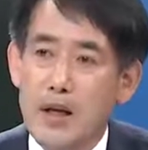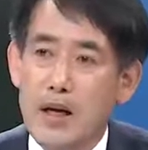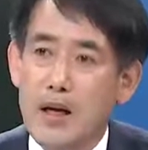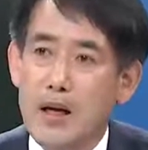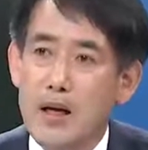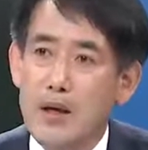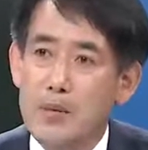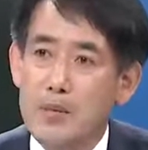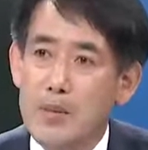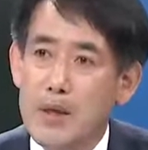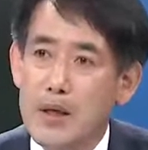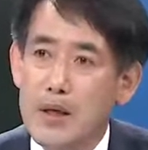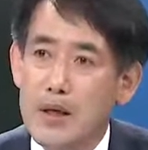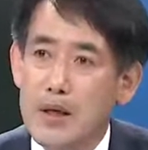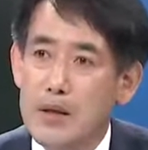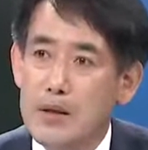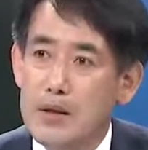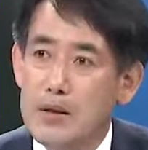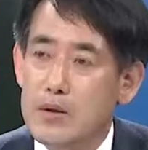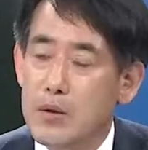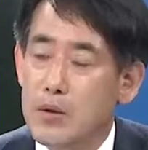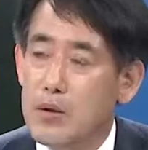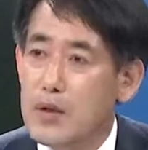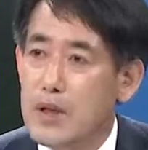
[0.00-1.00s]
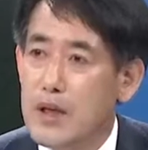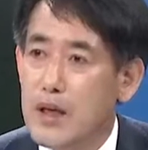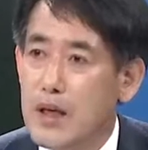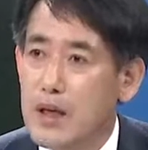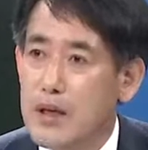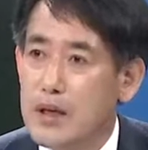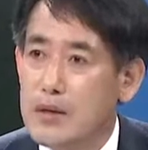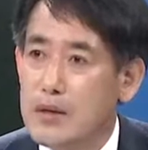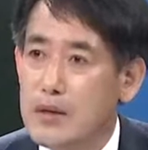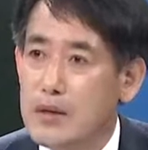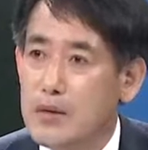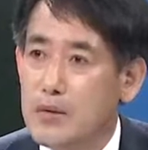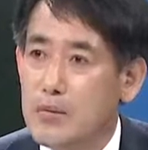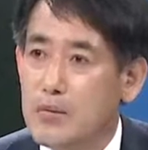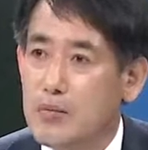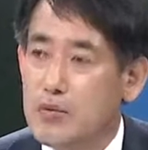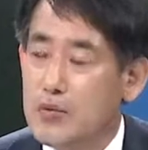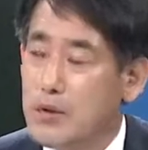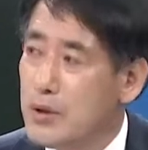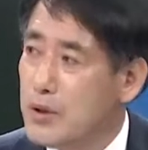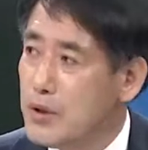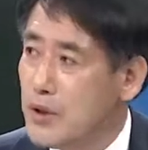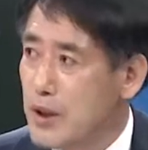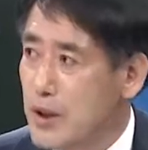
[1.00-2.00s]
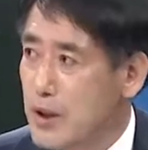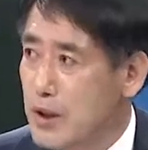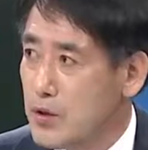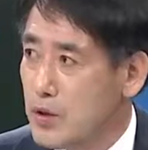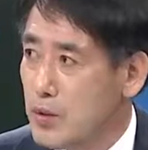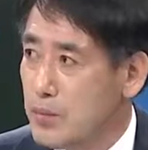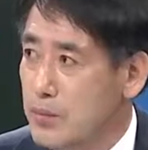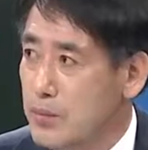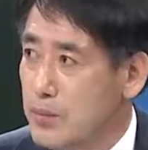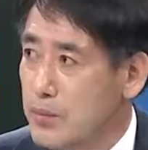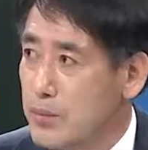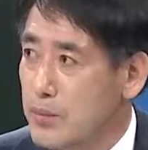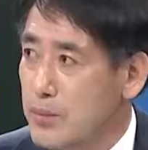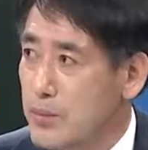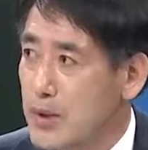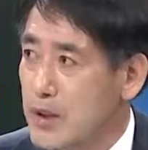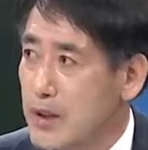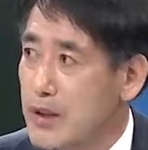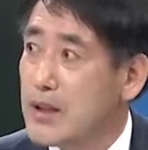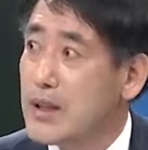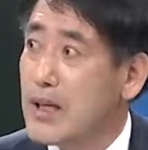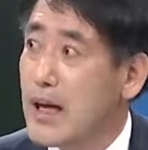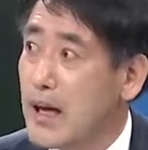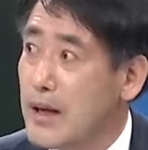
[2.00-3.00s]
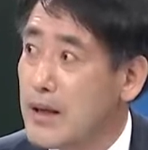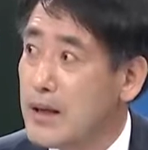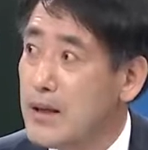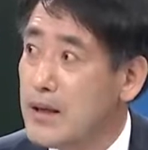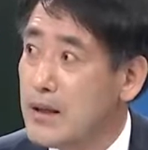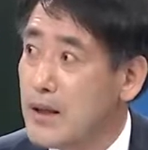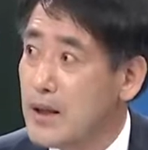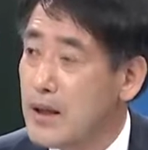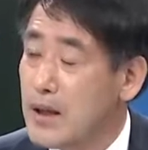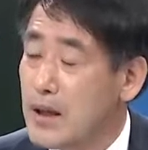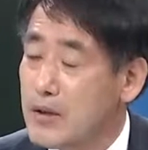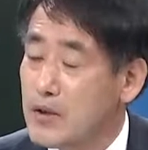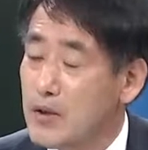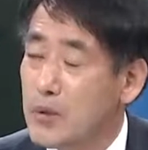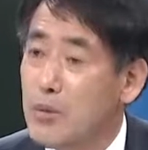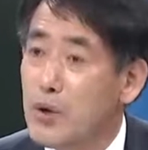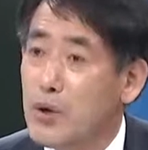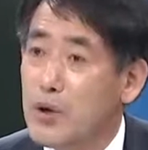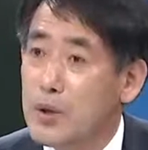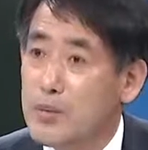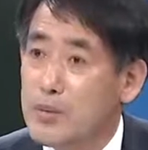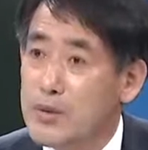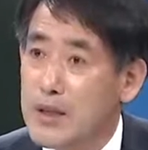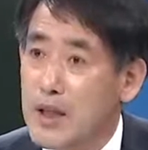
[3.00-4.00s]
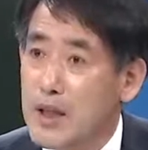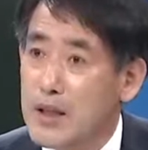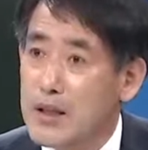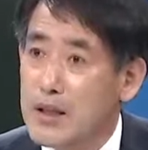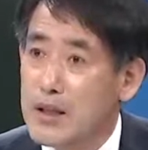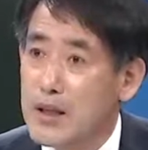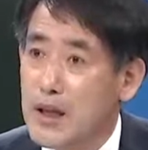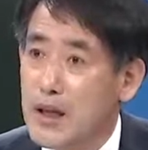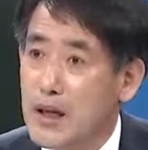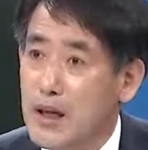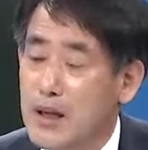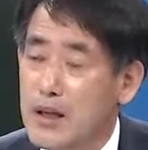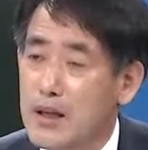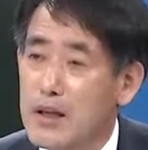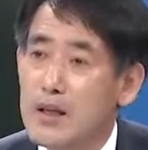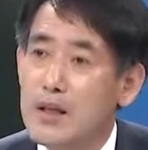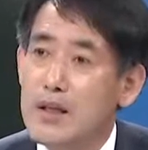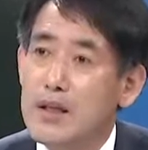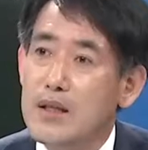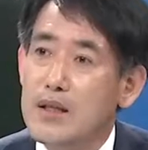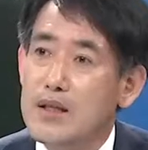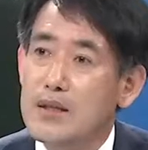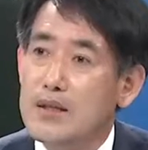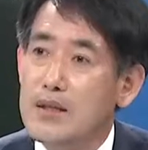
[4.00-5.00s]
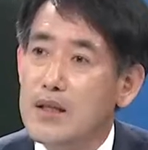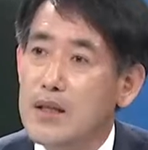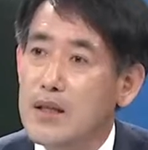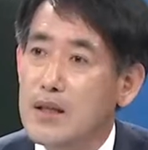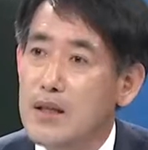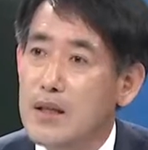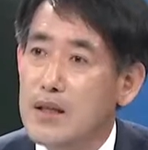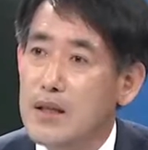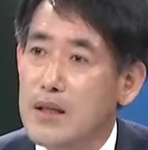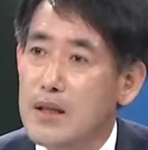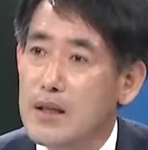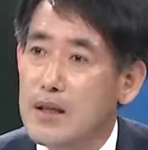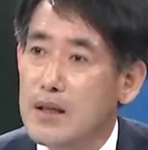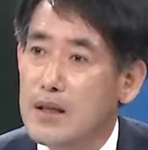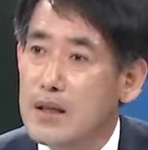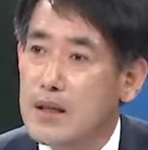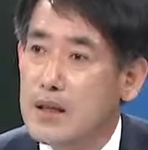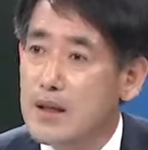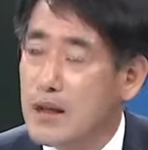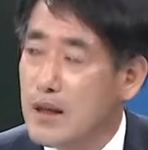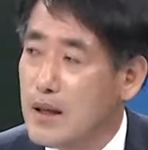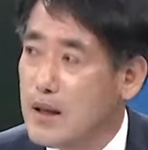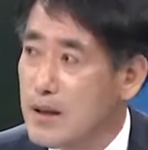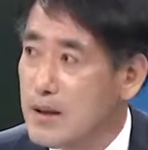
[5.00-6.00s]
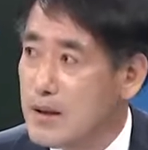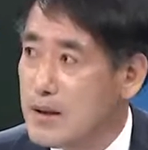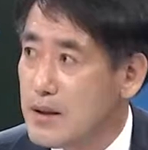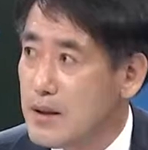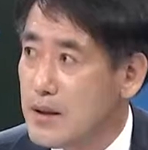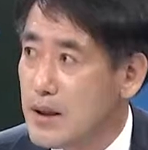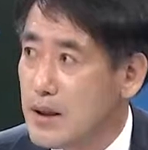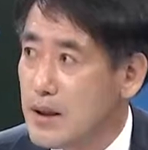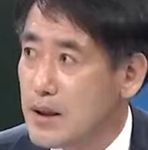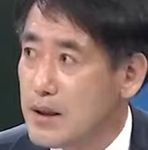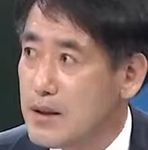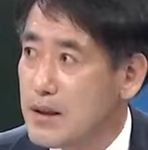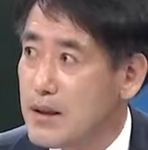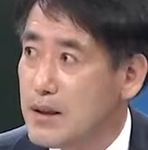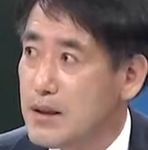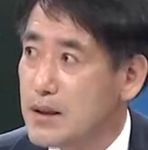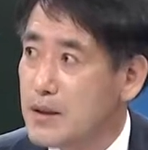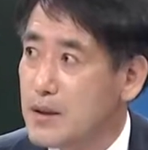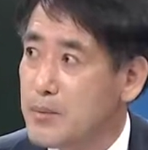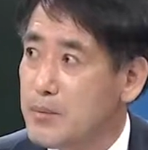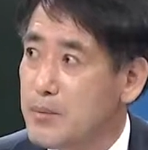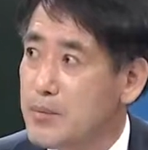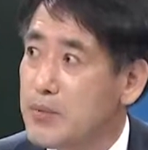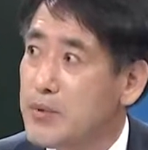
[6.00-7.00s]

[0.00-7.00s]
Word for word: 아마 이 동의안은 부결되기가 좀 그 가결되기가 좀 어렵지 않을까. 제가 내일 이제 그